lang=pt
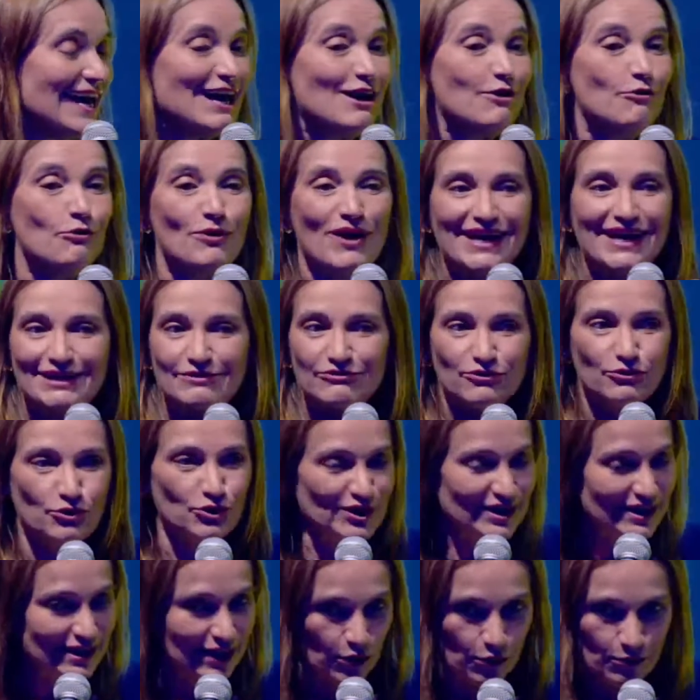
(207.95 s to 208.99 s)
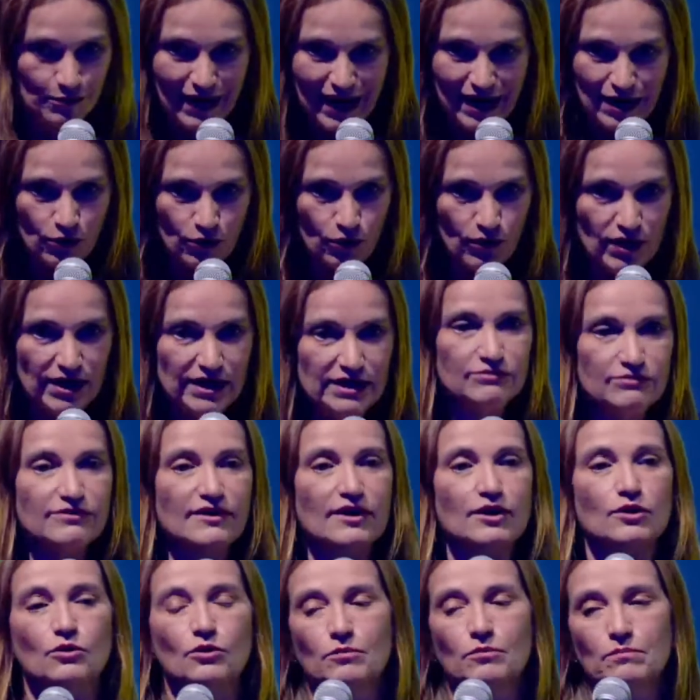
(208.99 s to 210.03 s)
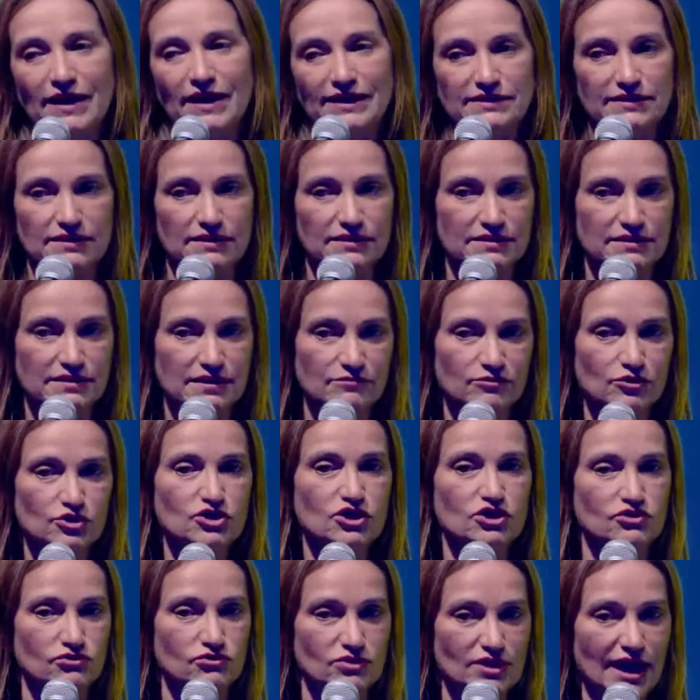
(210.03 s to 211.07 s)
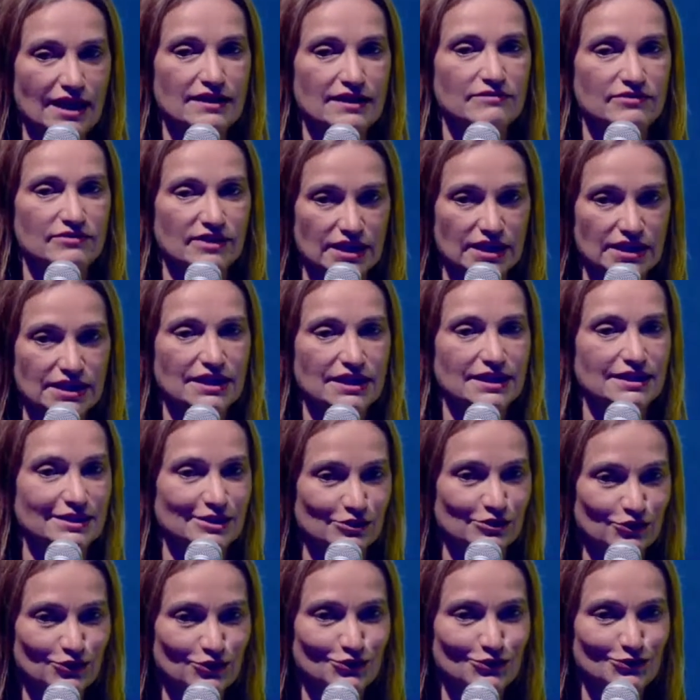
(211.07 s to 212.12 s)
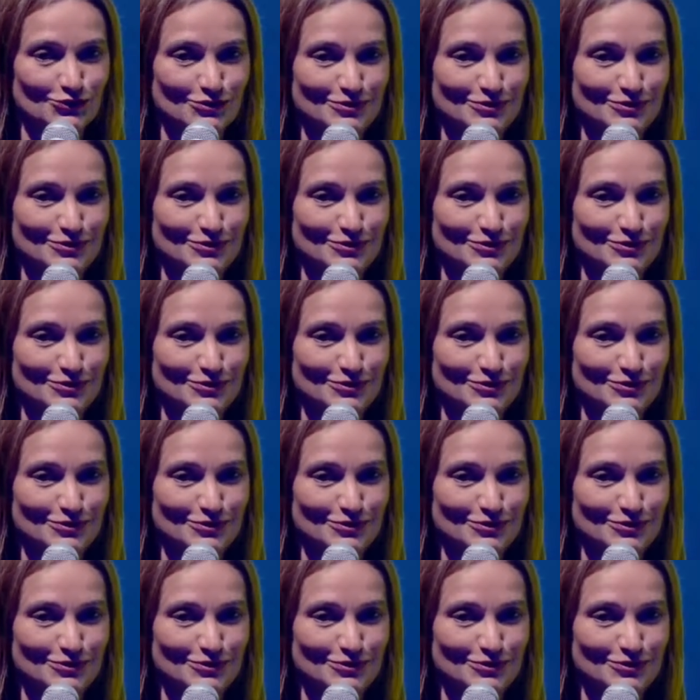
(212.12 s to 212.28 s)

O cara ficou tão mal, ele falou: Patrícia, eu vou te ajudar a reverter isso.